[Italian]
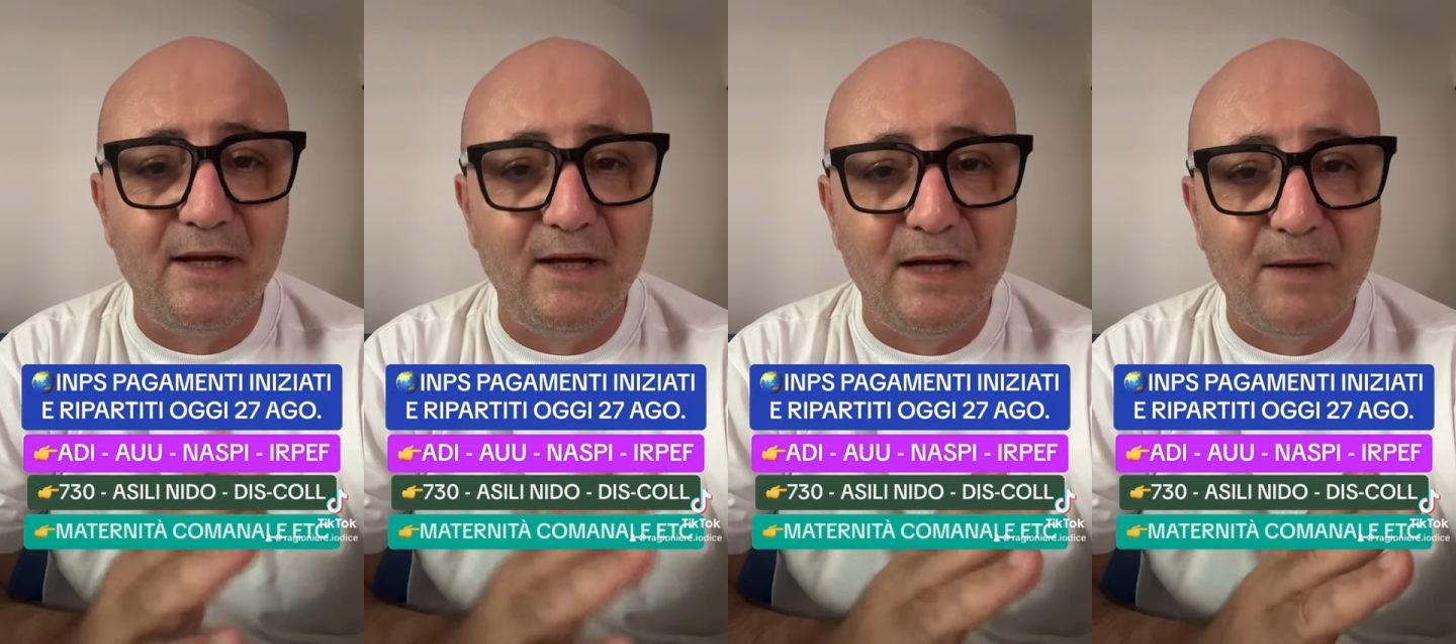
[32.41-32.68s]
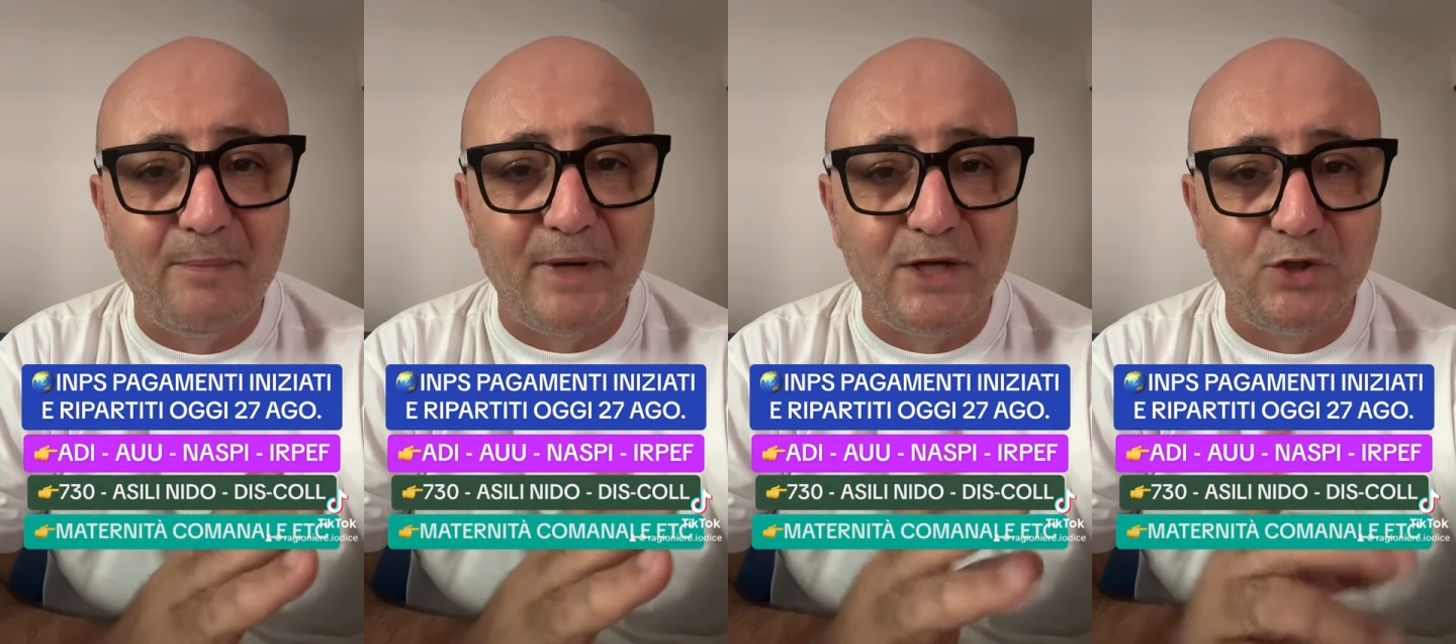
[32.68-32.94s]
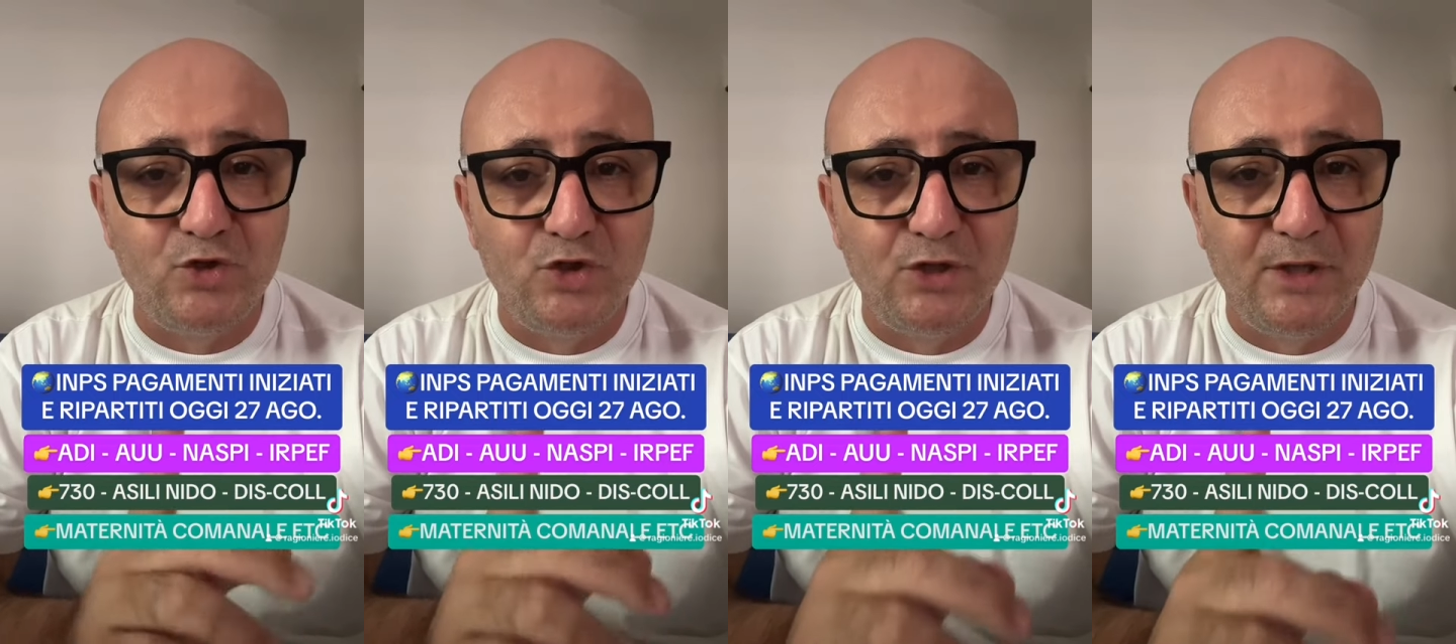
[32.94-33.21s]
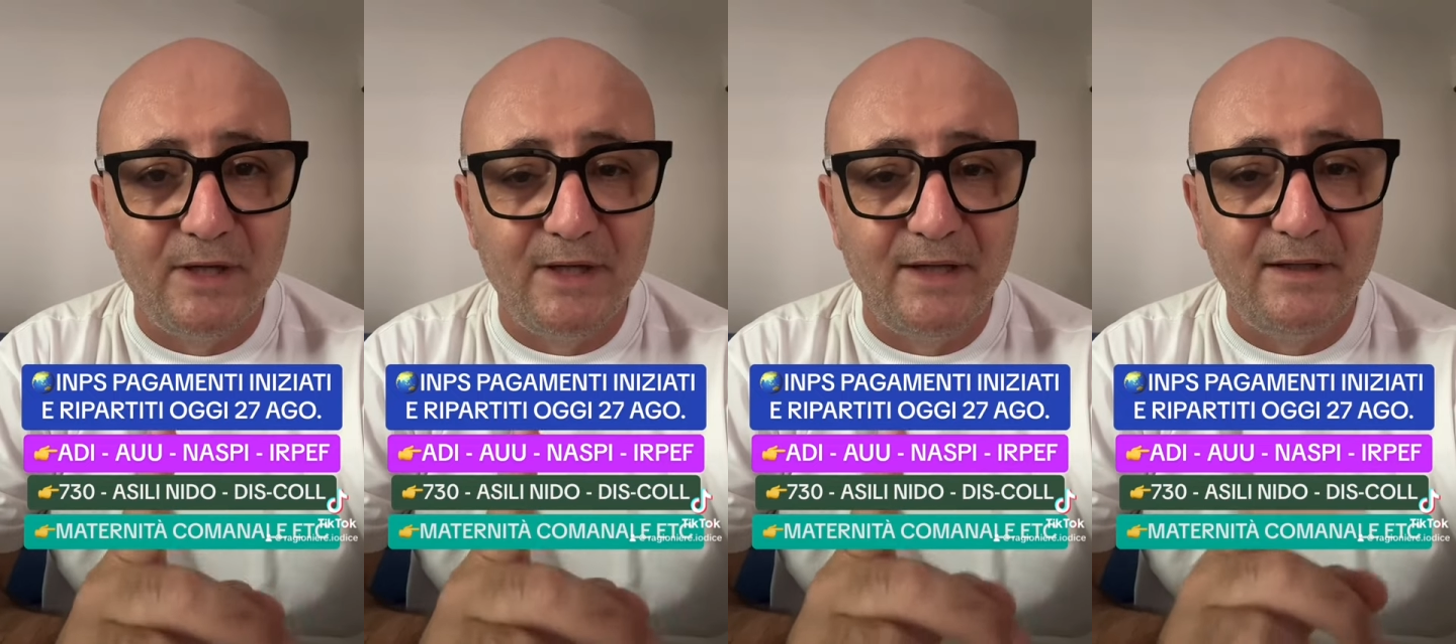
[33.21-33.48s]
la
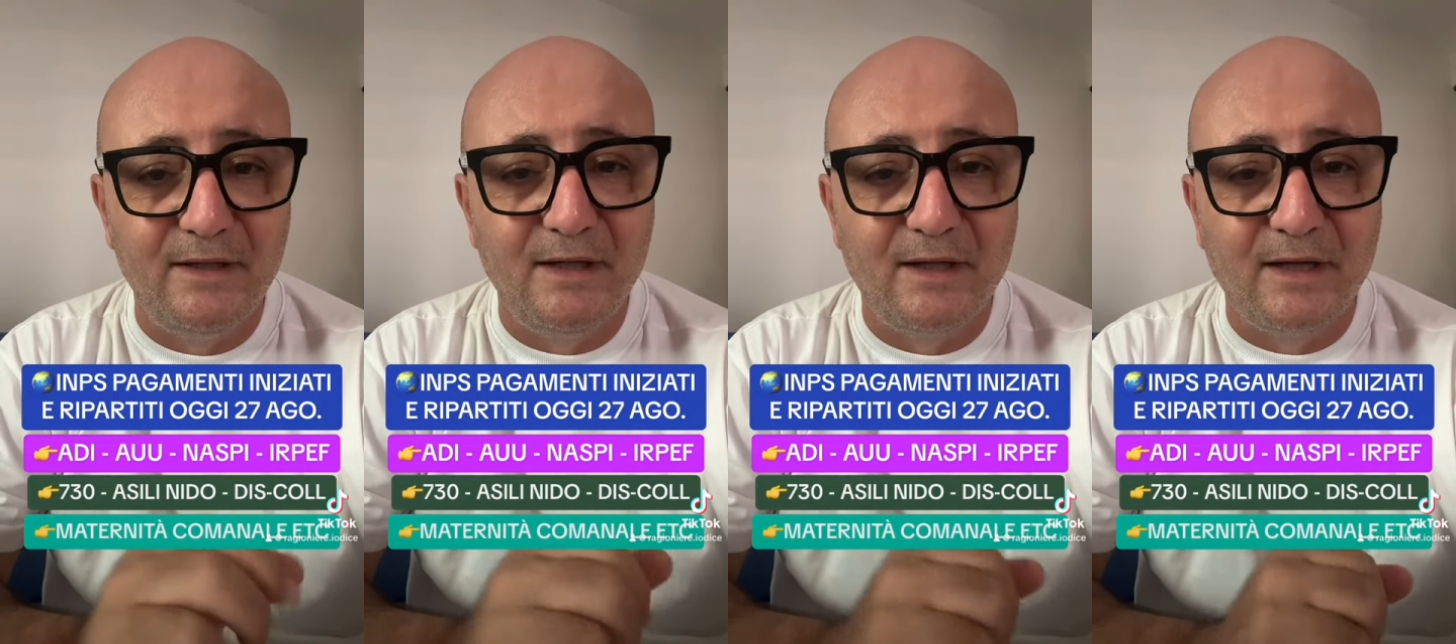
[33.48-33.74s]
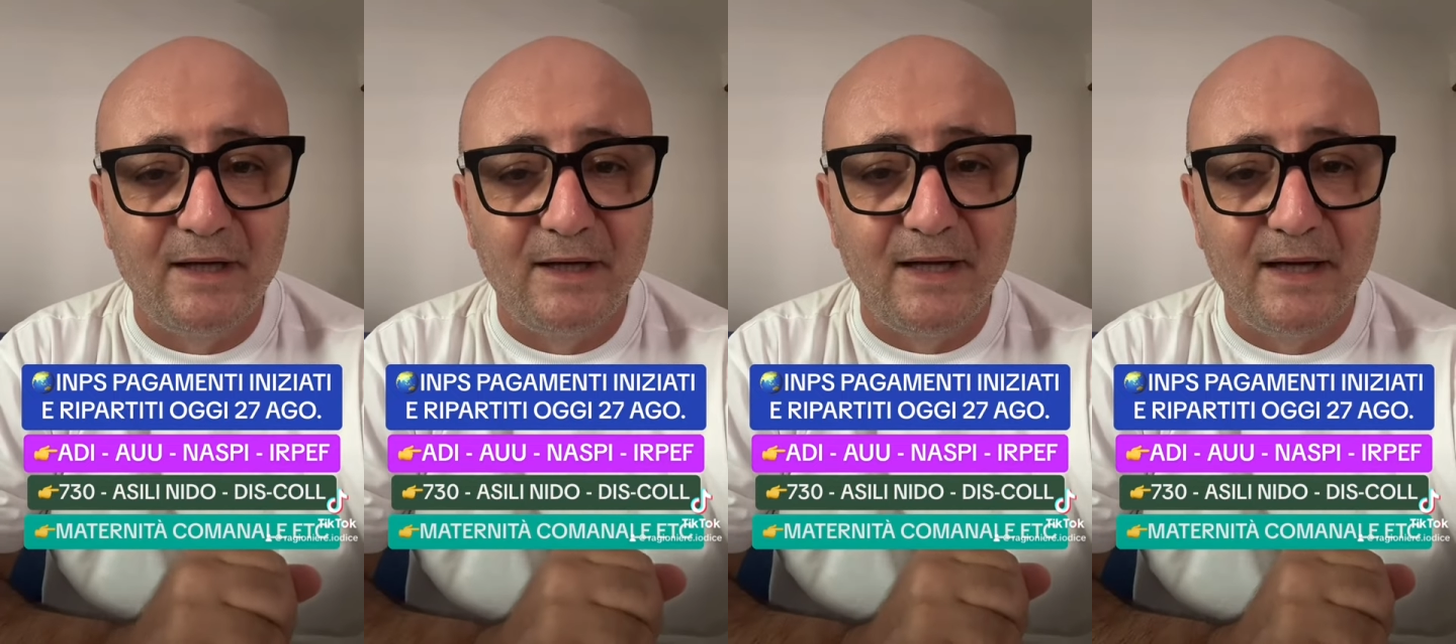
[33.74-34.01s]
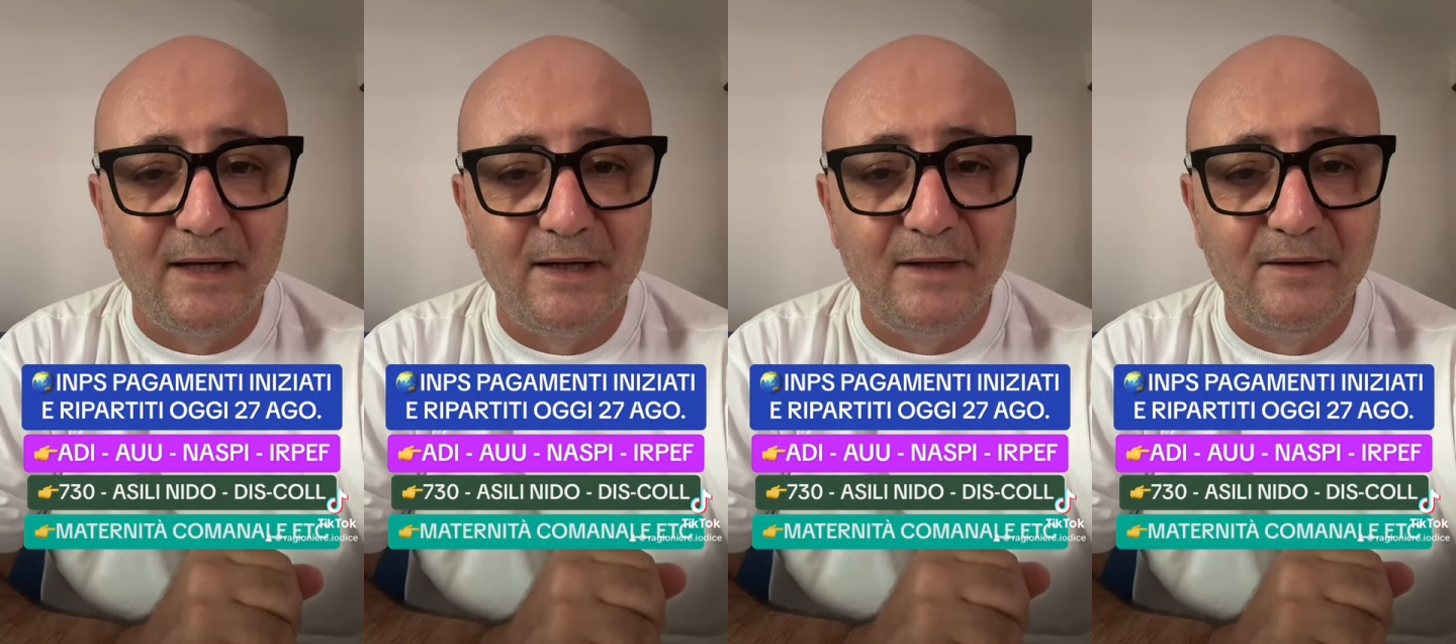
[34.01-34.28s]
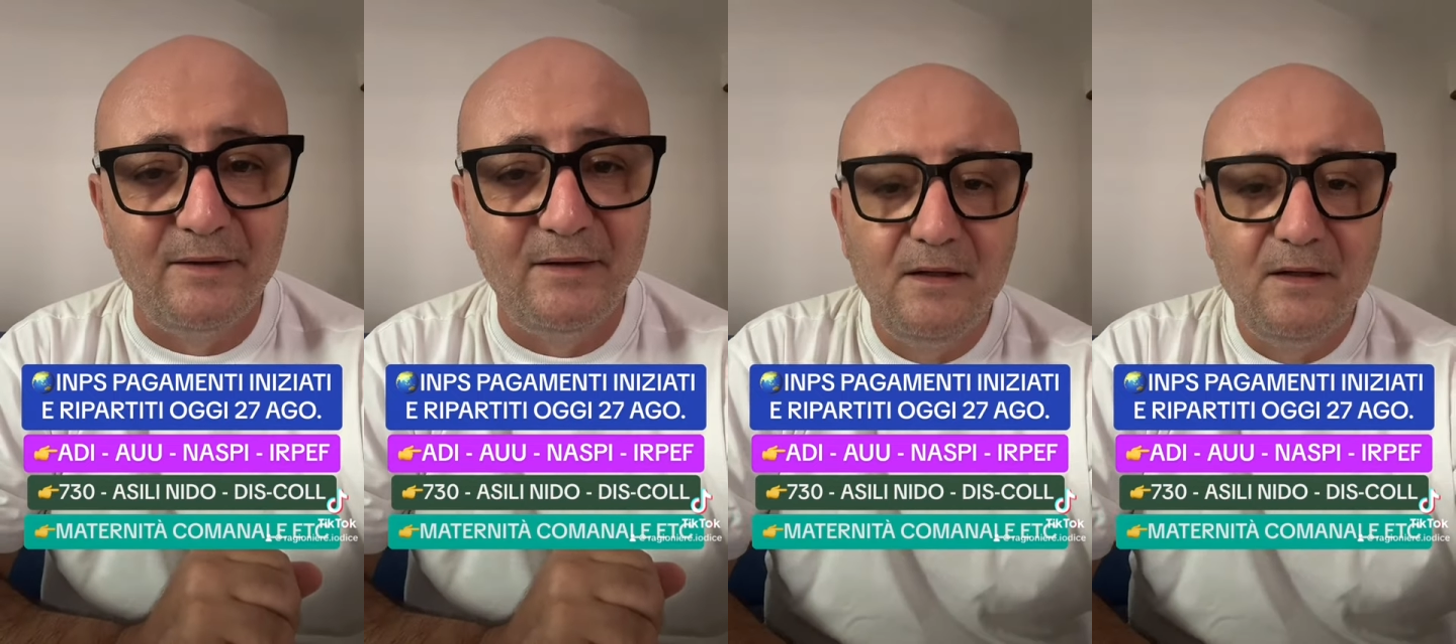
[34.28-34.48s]
pagina ed il canale.